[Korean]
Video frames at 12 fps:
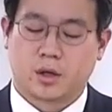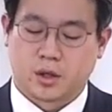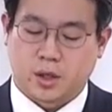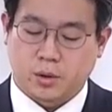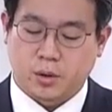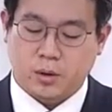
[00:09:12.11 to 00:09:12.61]

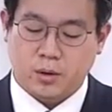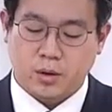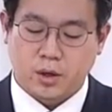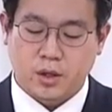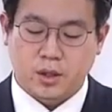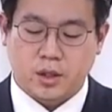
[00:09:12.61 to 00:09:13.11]

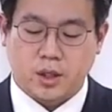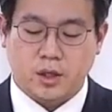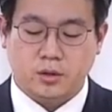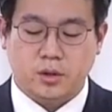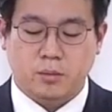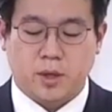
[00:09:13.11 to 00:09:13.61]
그리고 그
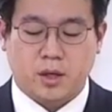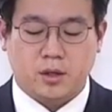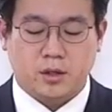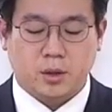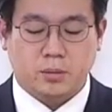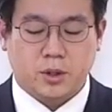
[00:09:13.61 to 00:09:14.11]

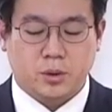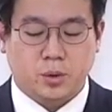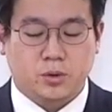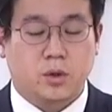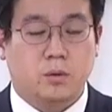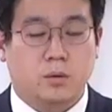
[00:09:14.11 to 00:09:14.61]
예수님의 끝없이
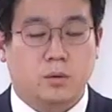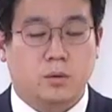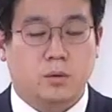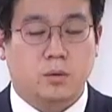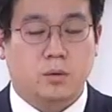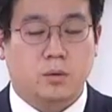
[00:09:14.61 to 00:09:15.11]

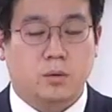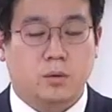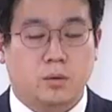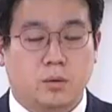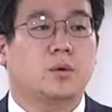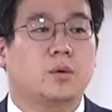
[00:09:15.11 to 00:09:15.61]
초청받으면서
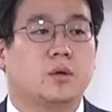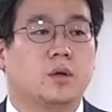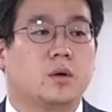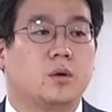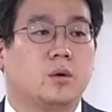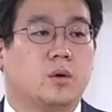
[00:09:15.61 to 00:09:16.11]
새로운
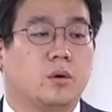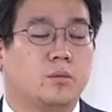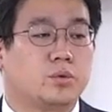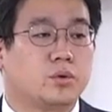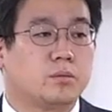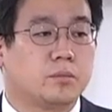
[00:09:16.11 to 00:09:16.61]

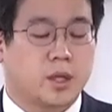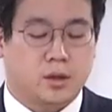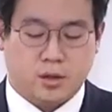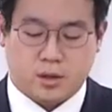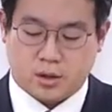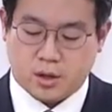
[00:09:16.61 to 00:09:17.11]
길로
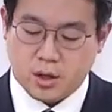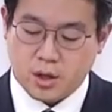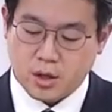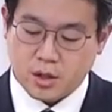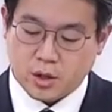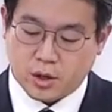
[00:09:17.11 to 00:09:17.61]
부름받는
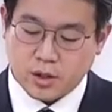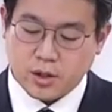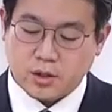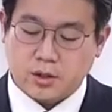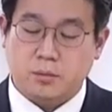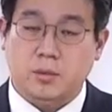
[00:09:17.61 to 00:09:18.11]

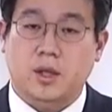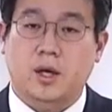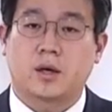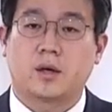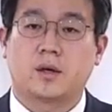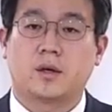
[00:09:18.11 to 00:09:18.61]
여인이
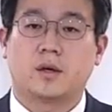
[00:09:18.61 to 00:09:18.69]
있습니다.